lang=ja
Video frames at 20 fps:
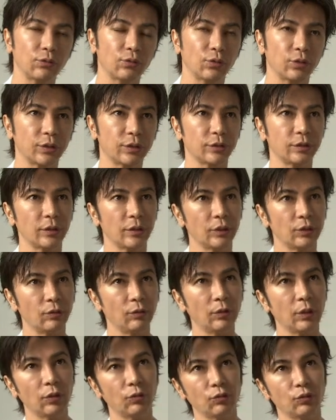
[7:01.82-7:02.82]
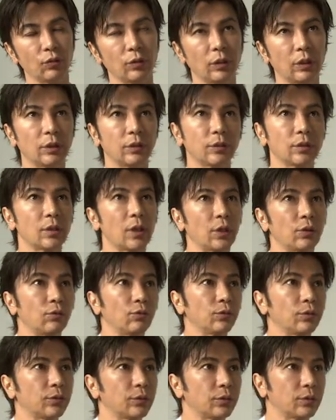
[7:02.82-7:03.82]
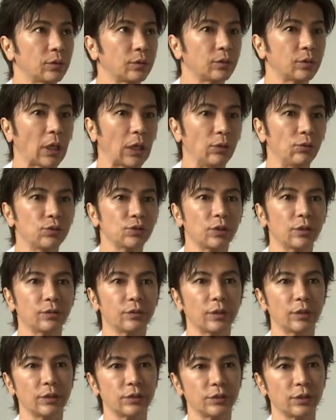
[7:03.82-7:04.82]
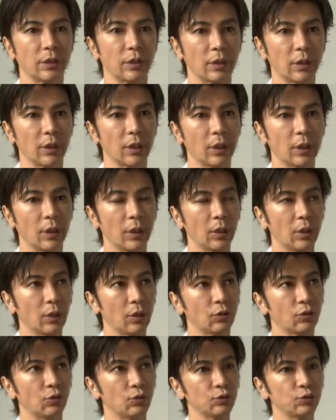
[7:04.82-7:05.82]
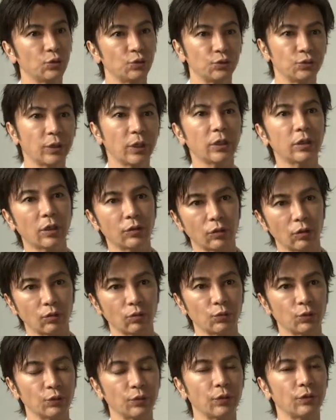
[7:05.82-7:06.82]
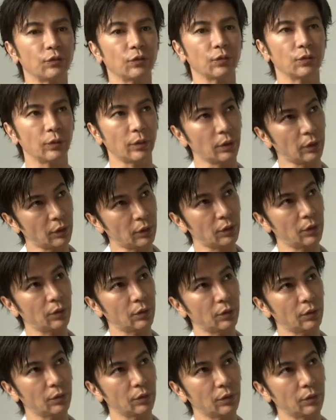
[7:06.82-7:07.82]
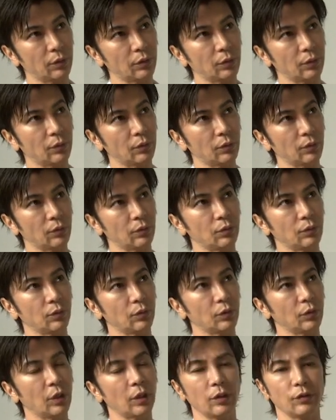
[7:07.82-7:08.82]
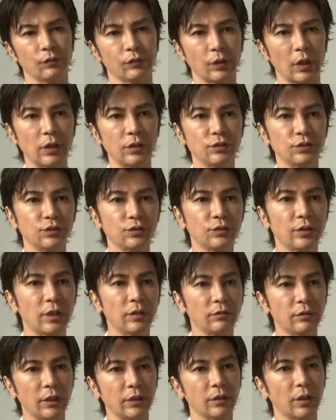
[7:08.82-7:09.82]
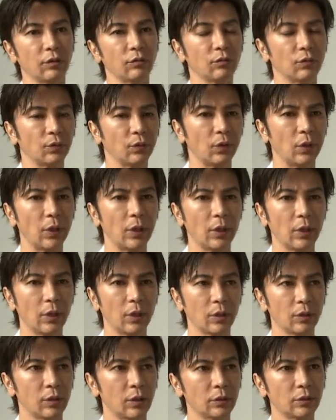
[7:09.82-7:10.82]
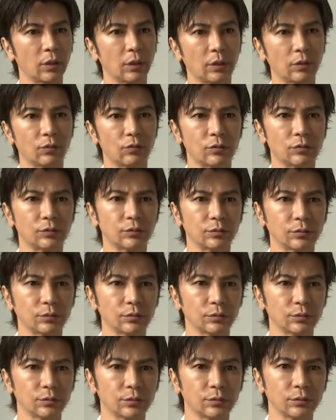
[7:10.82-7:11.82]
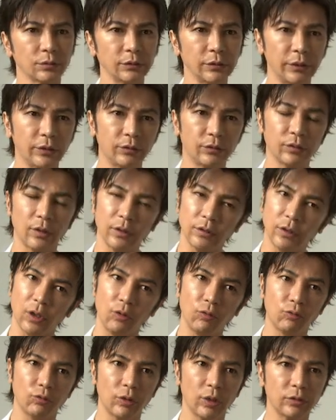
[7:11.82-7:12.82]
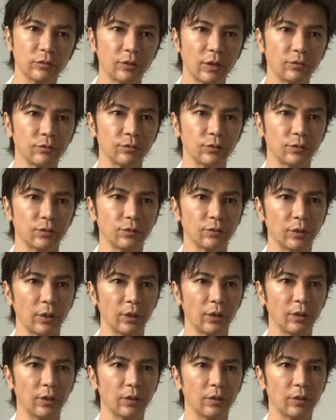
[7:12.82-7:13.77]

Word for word: 時っていろんなことが楽しかったりして表情豊かだったと思うんですよね。で30代ぐらいになるとなんかこう一旦顔暗くなるっていうか